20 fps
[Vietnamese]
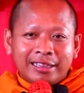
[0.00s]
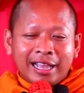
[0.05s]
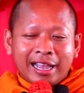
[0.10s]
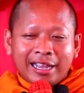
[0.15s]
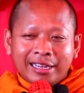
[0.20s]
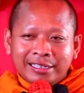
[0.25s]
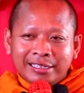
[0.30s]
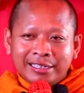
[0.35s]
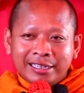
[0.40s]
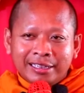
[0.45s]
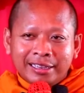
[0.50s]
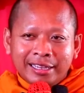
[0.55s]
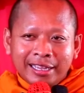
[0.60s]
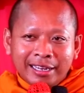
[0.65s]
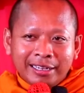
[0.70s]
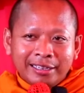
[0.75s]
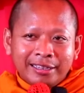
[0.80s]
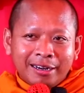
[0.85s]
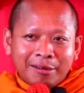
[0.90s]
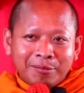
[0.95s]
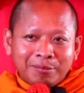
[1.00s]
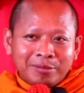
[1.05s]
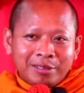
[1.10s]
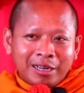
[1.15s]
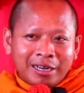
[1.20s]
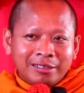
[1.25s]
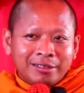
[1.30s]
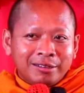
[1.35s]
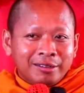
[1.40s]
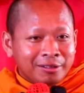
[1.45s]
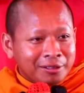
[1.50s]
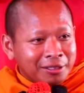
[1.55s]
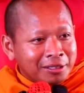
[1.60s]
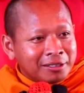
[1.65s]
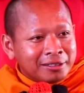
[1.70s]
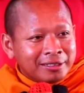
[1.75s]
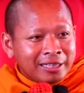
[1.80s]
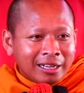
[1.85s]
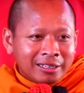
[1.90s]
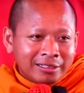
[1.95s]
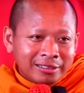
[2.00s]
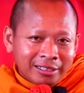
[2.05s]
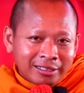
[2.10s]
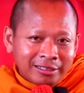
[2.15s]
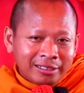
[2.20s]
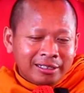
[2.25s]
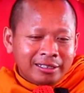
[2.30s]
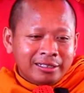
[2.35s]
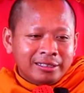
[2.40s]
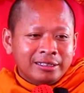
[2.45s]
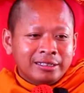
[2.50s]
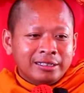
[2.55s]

tha chỉ tiên trầm trừ ở từ từ nữa